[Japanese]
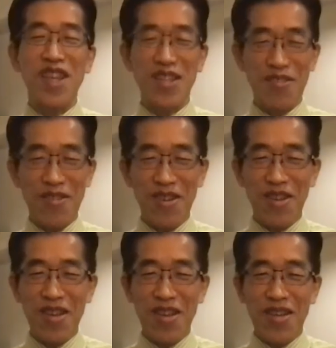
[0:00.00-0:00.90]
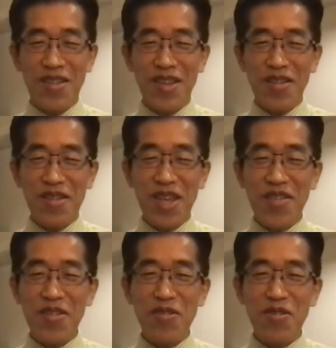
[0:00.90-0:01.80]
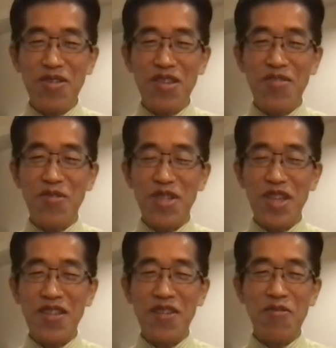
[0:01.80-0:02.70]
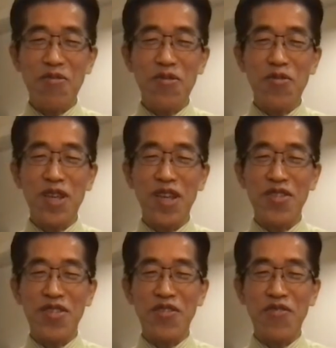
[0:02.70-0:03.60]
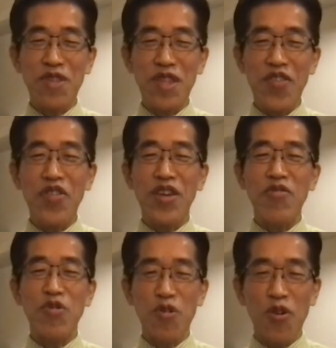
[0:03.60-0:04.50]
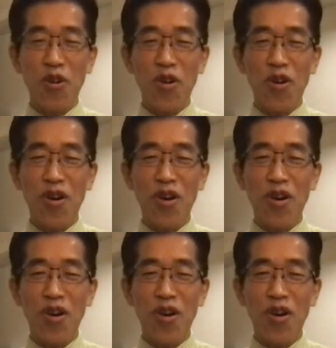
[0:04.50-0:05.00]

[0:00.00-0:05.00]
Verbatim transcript: うになってる。じゃあ、スキャンダル追及より政策輸送だっていうふうになっちゃうと、